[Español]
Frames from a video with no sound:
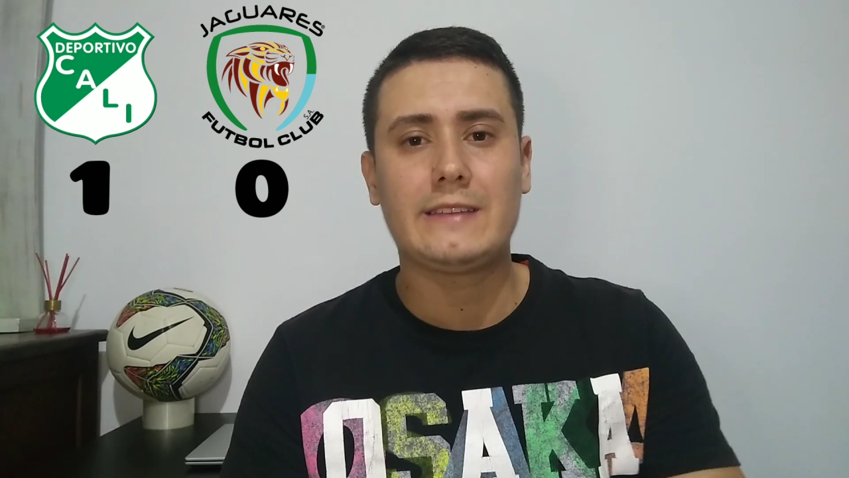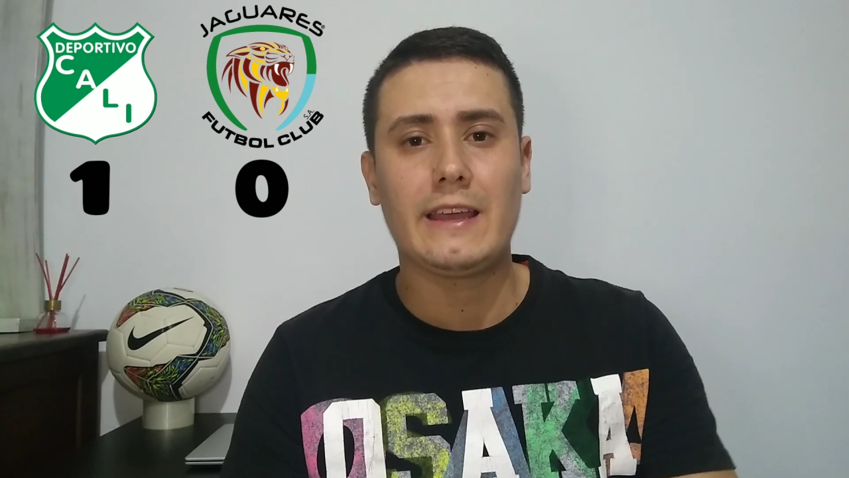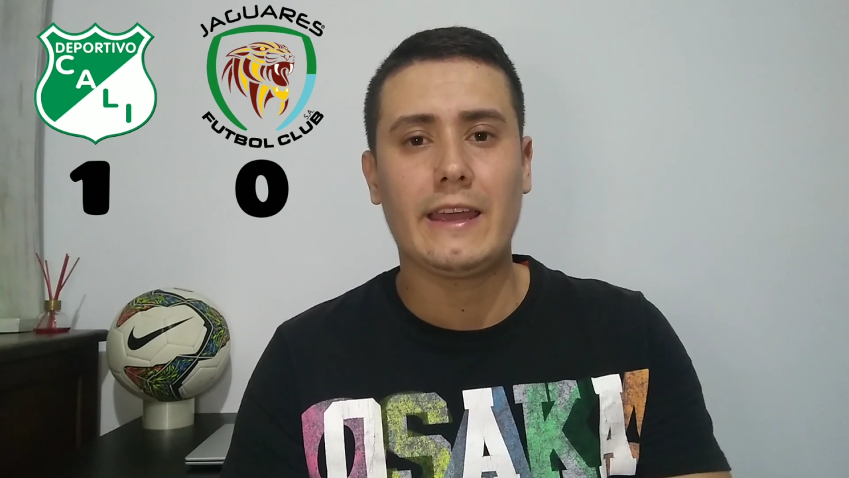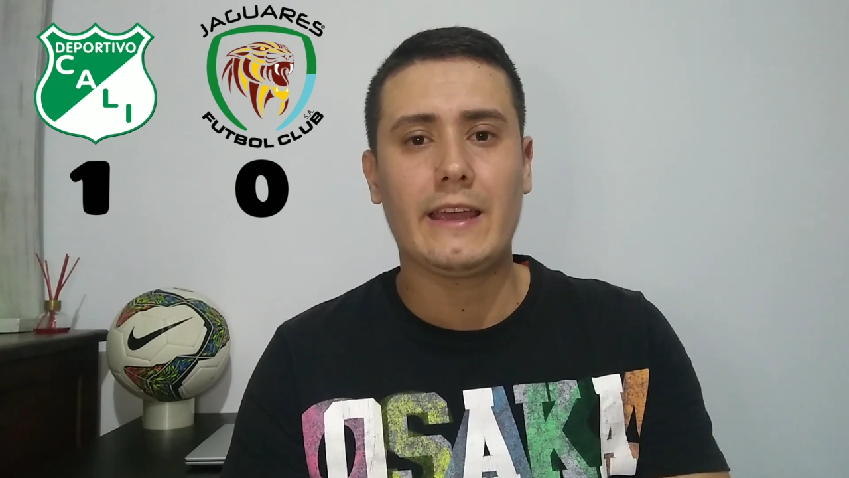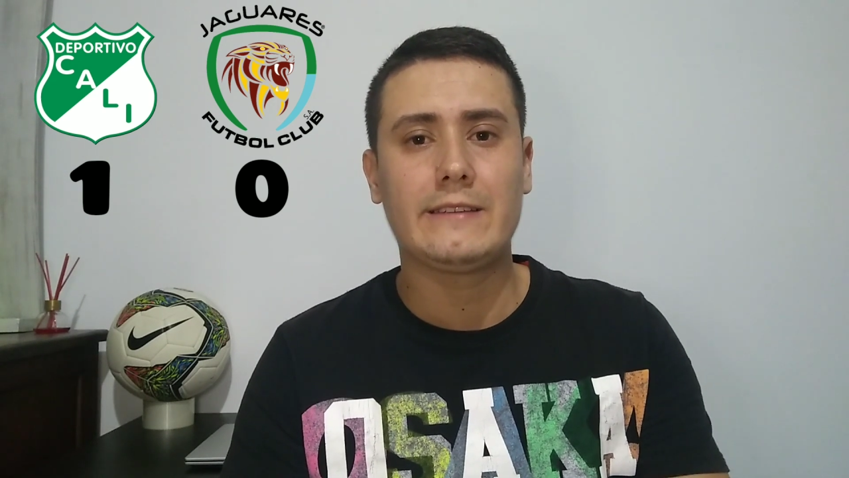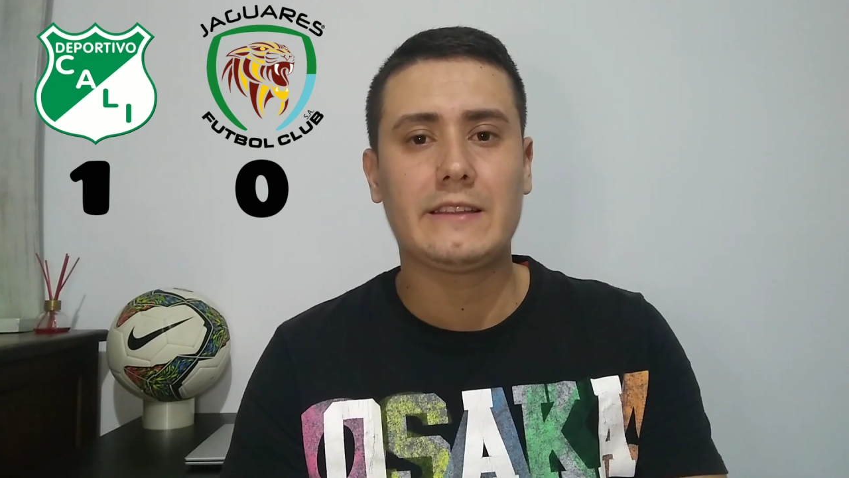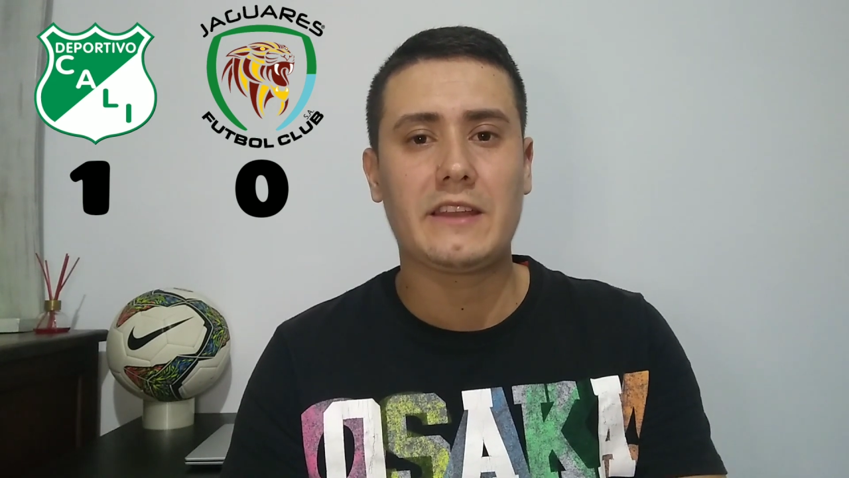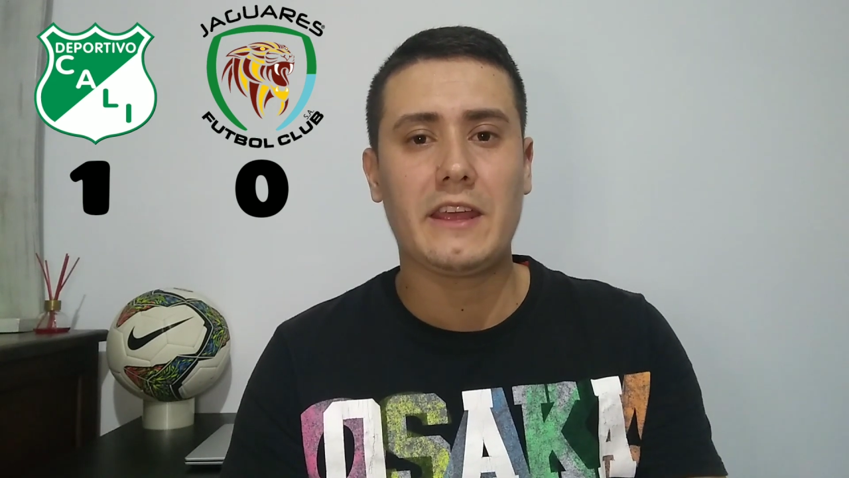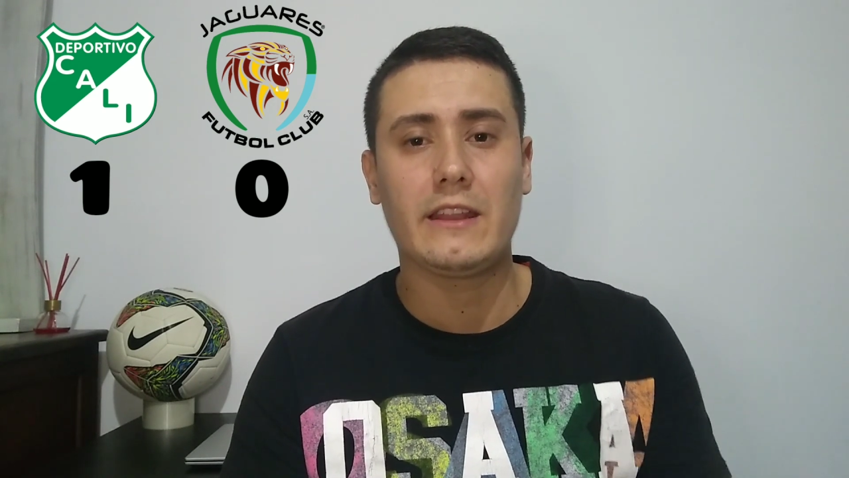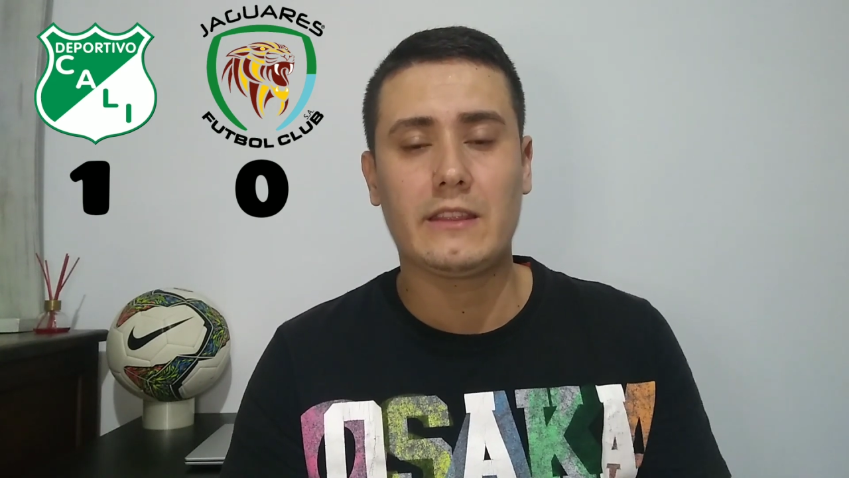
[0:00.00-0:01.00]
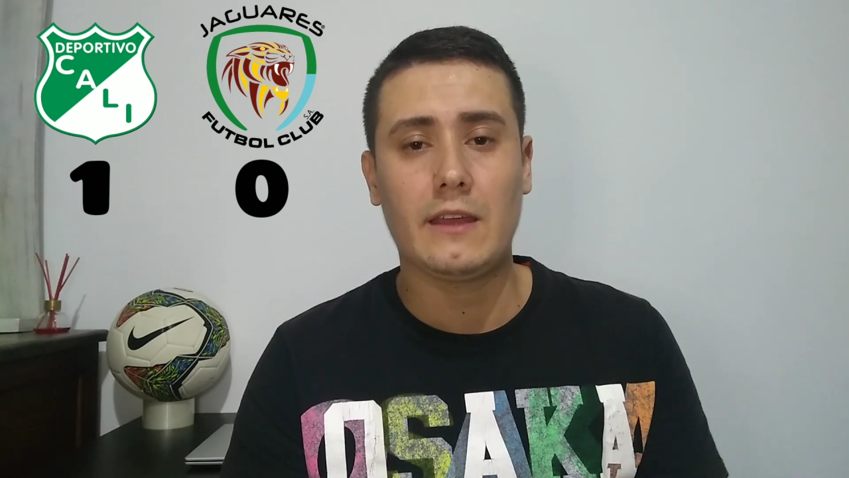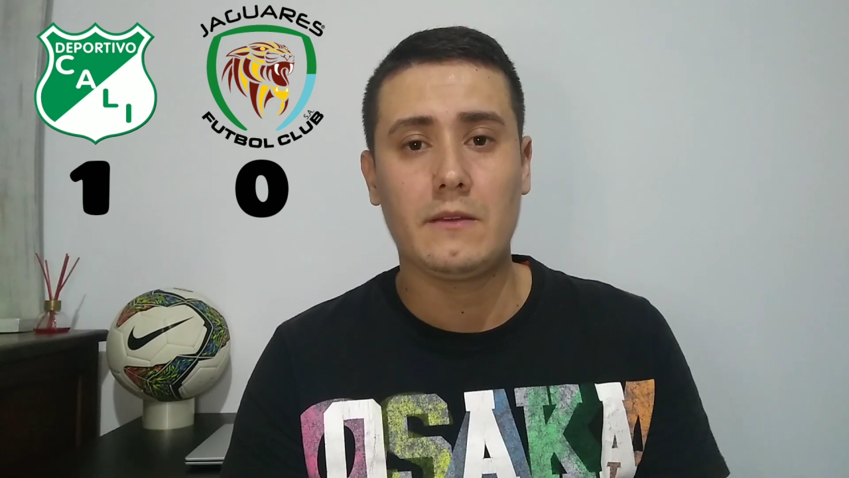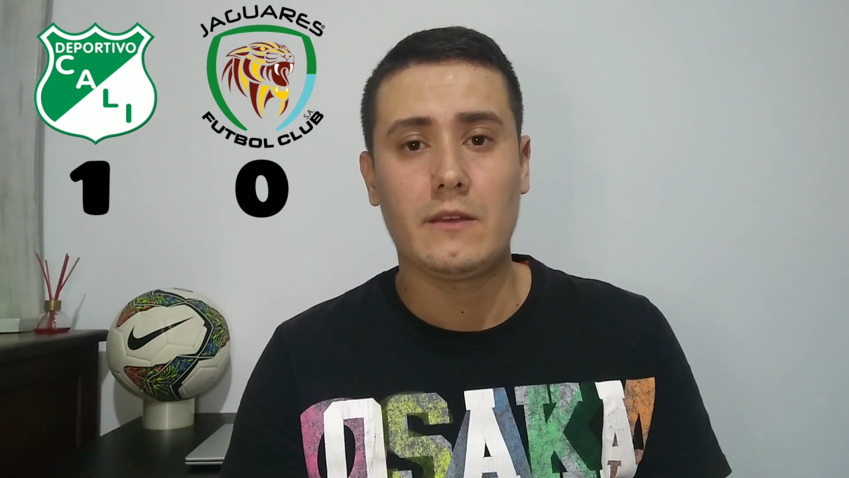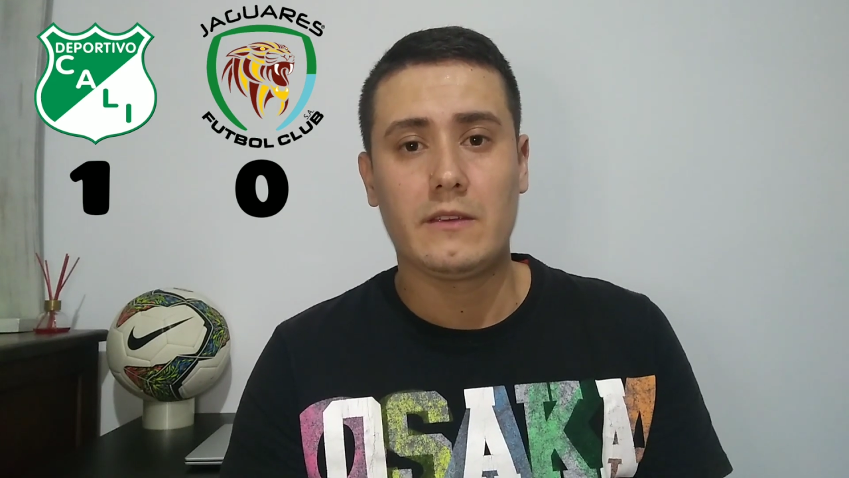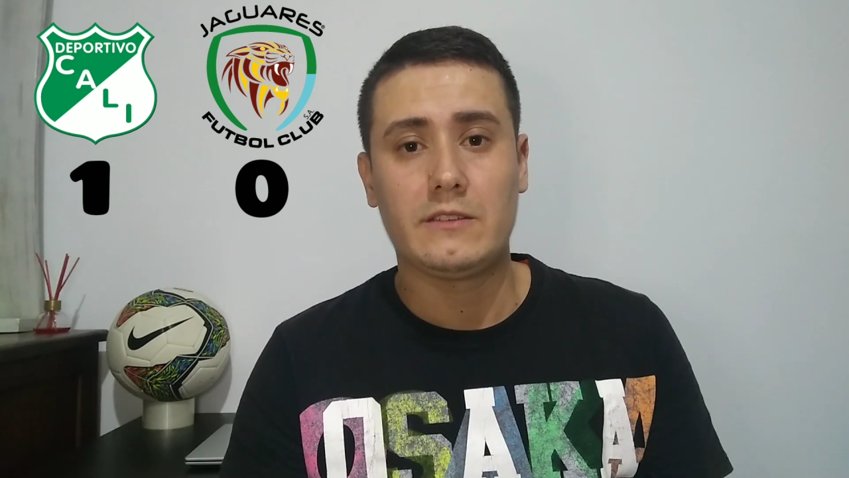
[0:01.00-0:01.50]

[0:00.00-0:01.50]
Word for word: este, este tridente,